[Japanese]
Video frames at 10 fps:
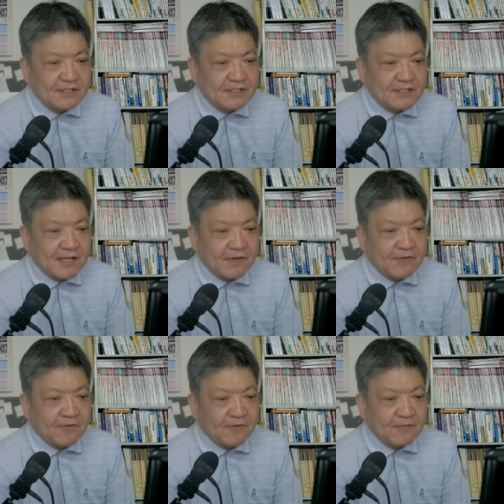支
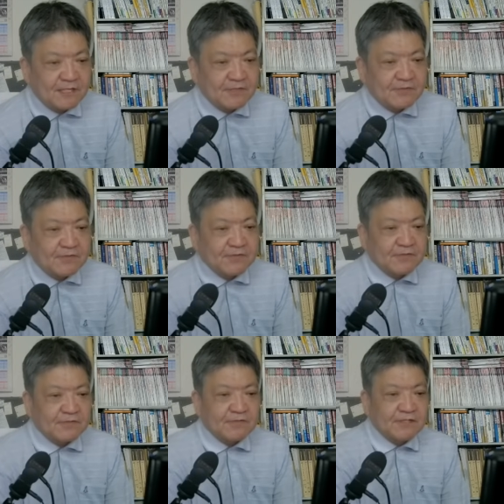援を行う能
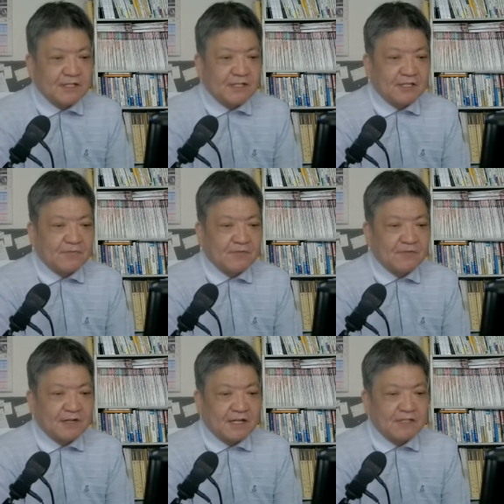力に疑
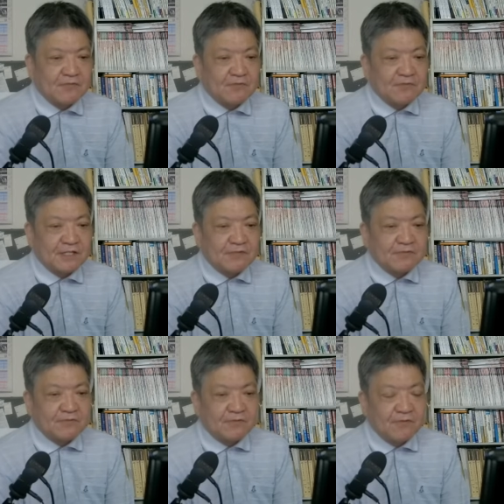問が生じている
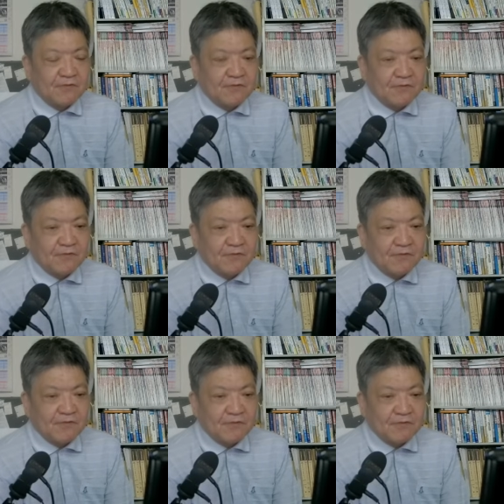こと
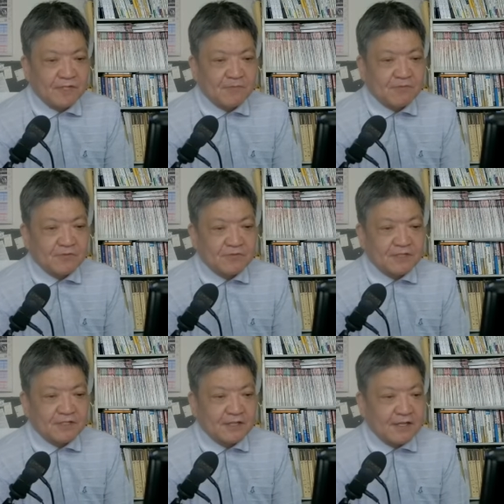をに基づ
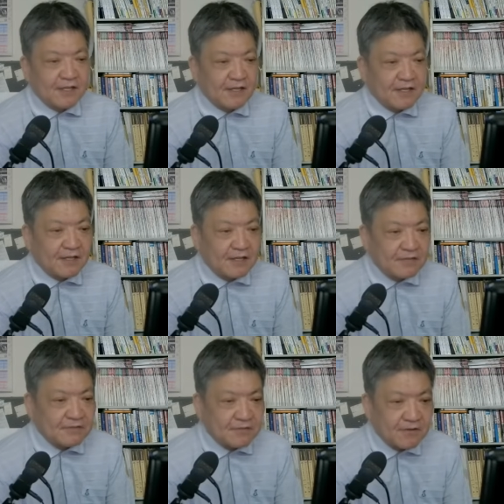い
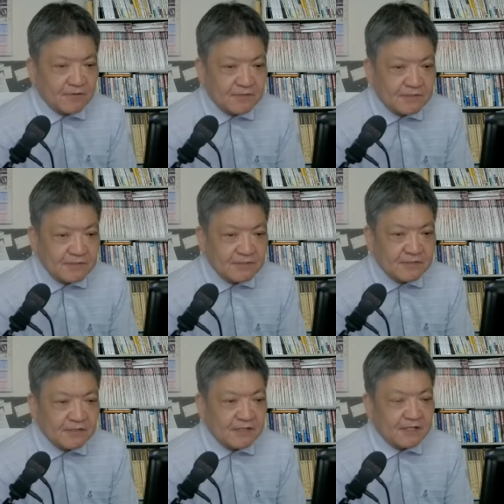ていると。
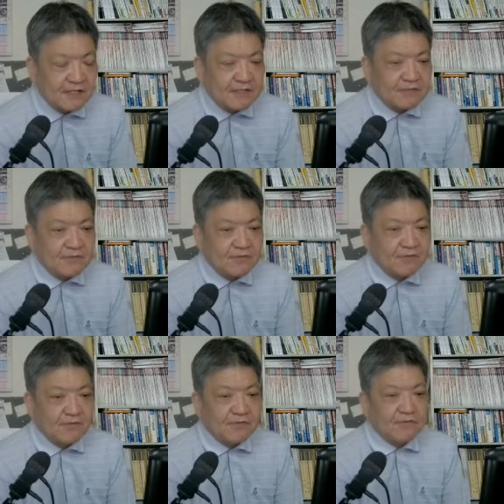えー、っ
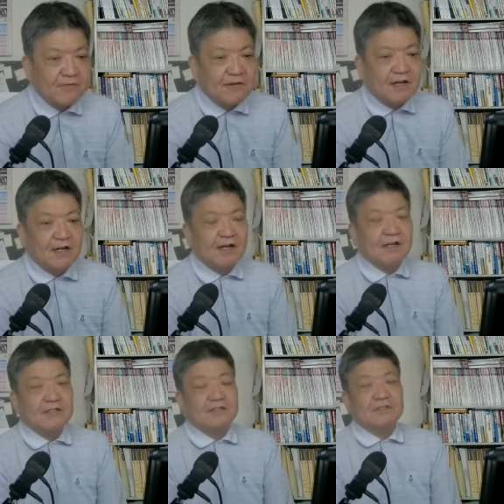と要
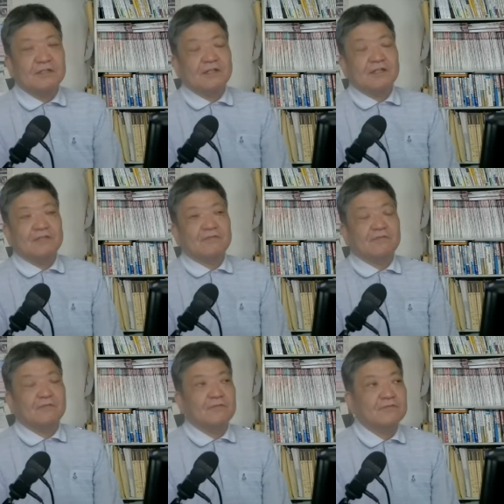はですね
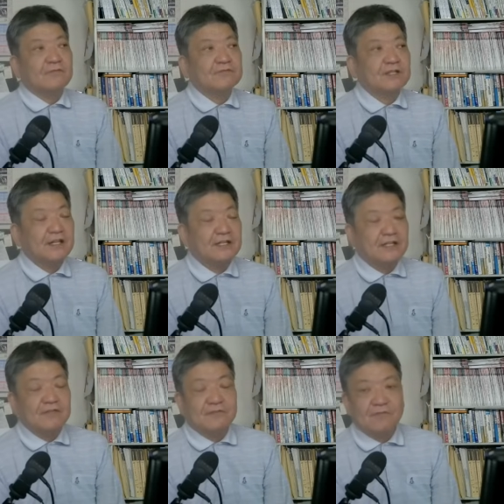こう六大
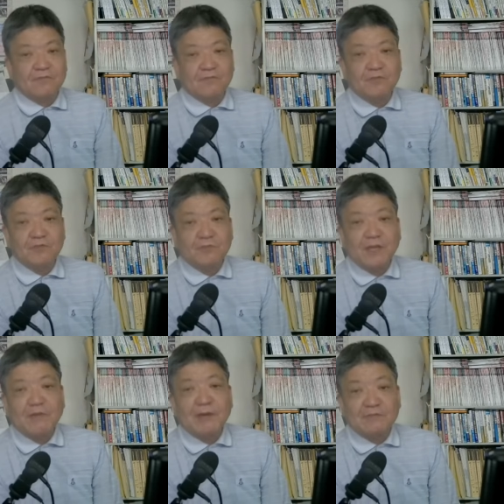銀行、うこの
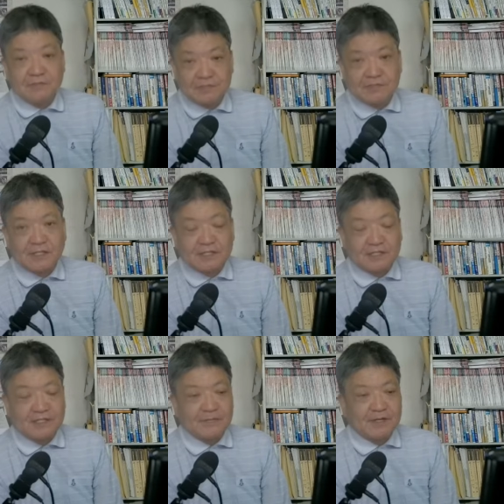メガバンクです、簡
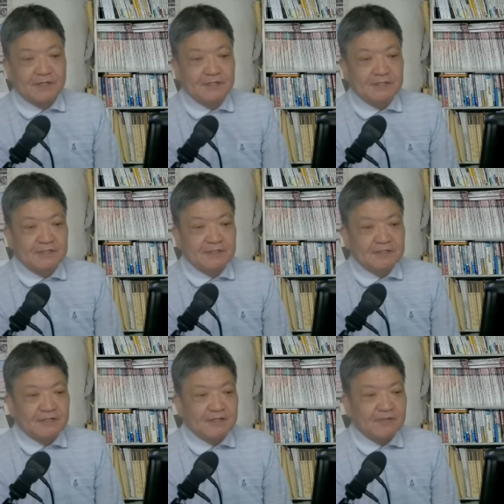単に言えば。
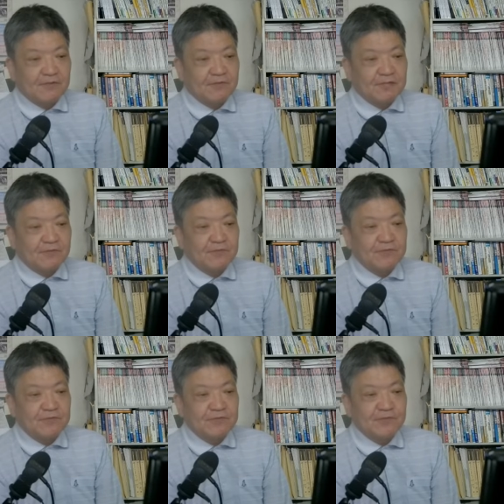でこれ本来
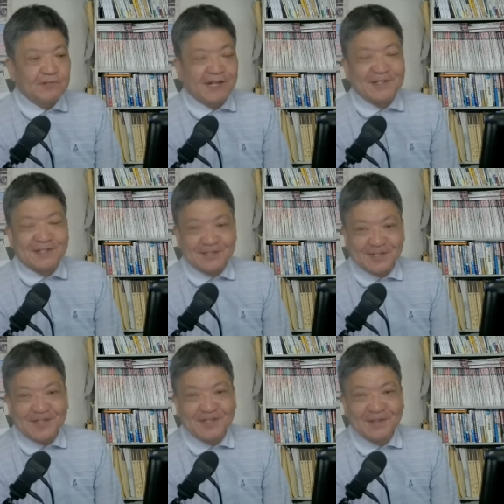国有風なんです
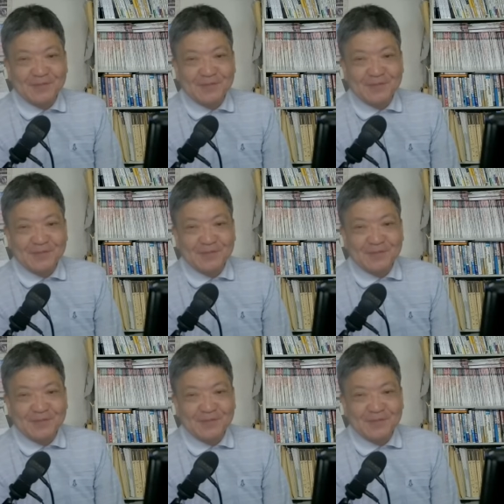ね。